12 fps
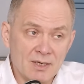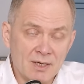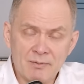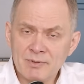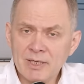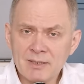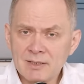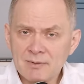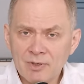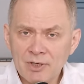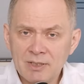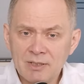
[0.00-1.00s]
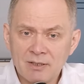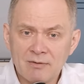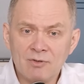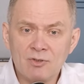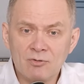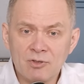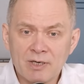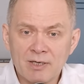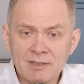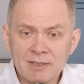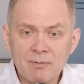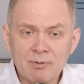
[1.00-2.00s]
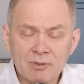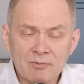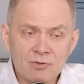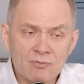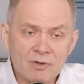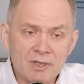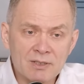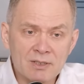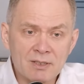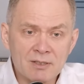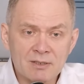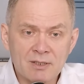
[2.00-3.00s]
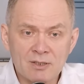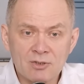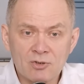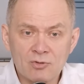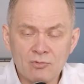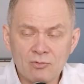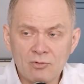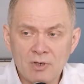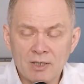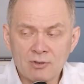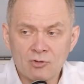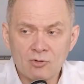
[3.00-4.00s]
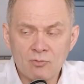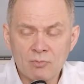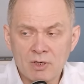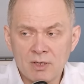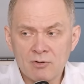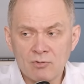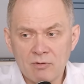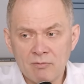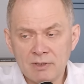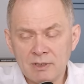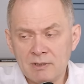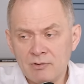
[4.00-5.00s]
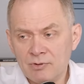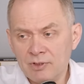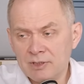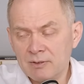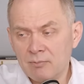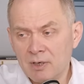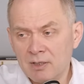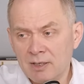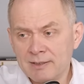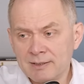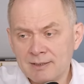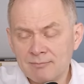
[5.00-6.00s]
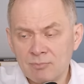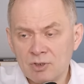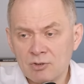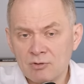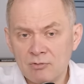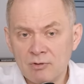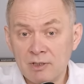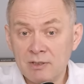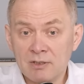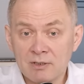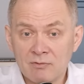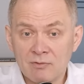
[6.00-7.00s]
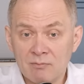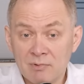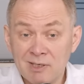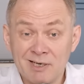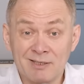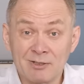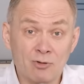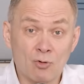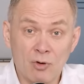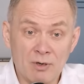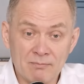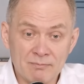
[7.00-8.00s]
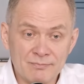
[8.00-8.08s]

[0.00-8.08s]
Обязательно смотрите это видео до конца, потому что в конце расскажу о том, как руководителю найти баланс между лидерством и контролем.